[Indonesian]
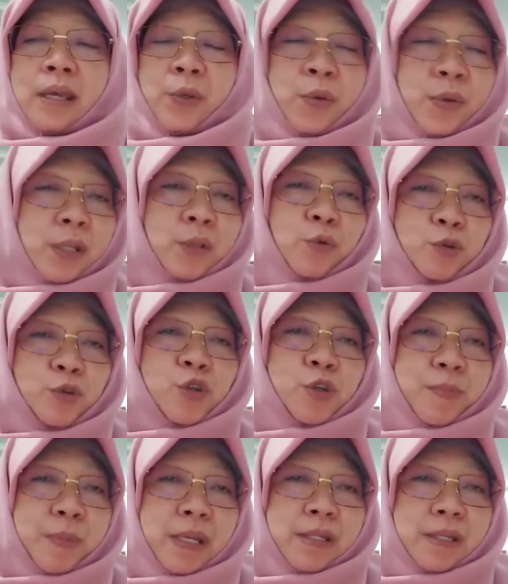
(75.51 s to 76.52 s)
unit
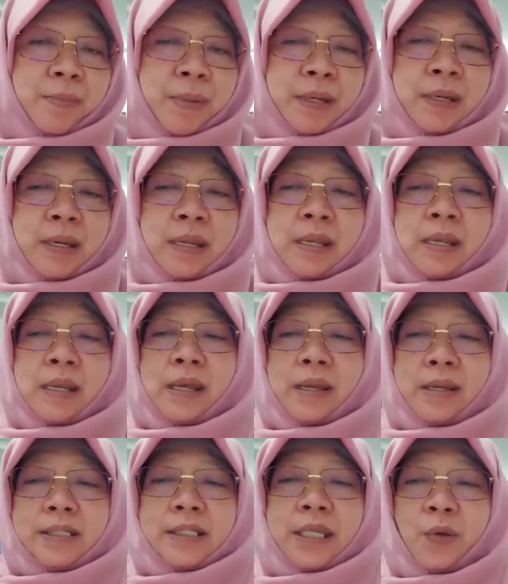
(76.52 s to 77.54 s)
khusus manajemen
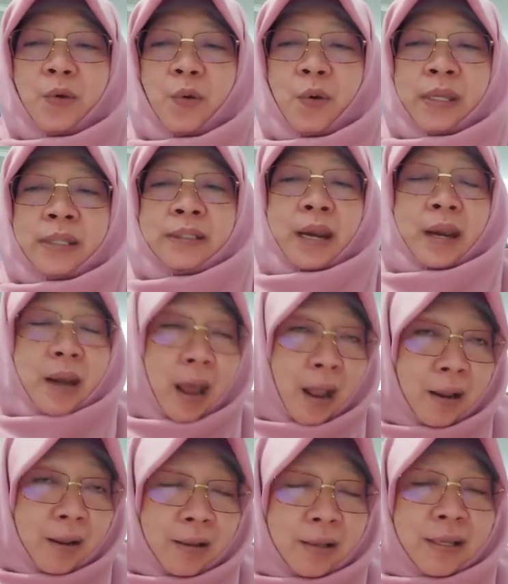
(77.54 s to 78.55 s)
risiko
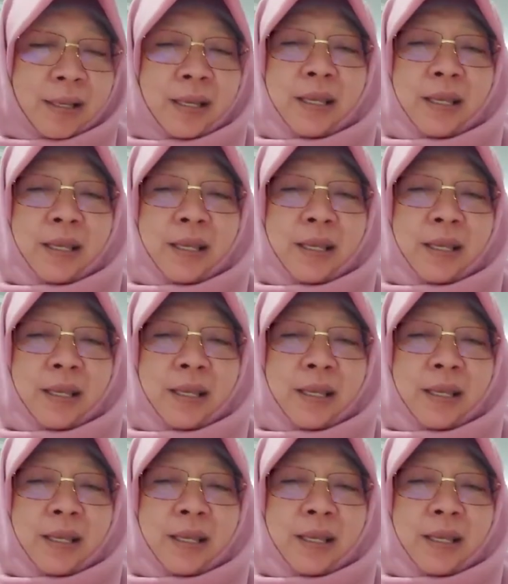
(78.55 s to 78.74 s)
internal